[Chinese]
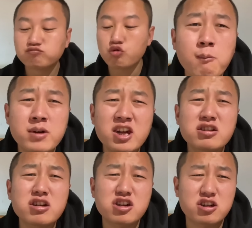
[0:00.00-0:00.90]
每一
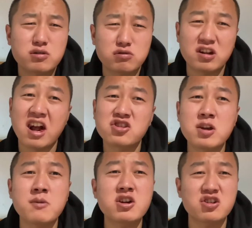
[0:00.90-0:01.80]
次吃主餐进
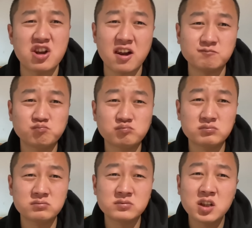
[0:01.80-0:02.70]
门之前，
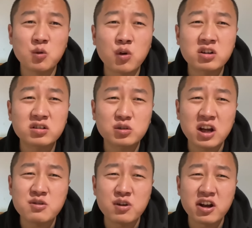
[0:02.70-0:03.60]
我是
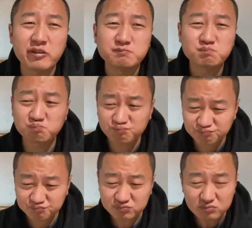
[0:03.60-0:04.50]
感觉
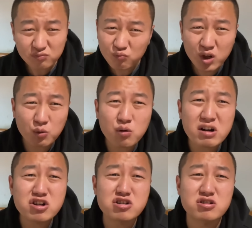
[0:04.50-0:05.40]
我管
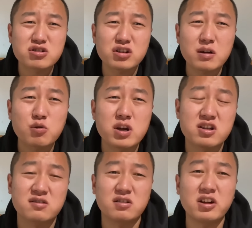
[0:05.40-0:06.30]
吃叫它亏
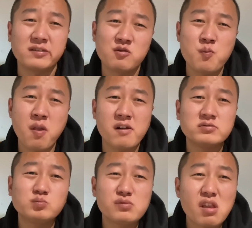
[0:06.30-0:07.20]
死。
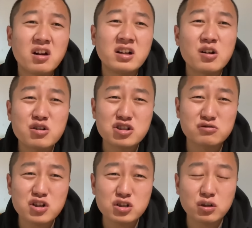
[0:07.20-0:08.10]
然后吃
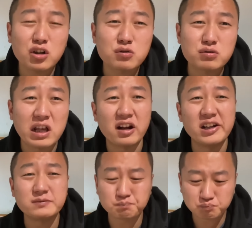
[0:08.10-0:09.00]
着吃着到中间
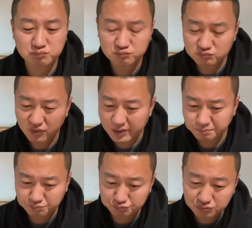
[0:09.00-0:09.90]
嘞，
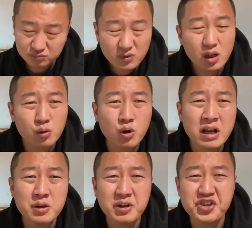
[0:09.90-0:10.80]
我
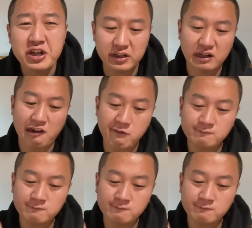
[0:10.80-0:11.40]
感觉我尽力了。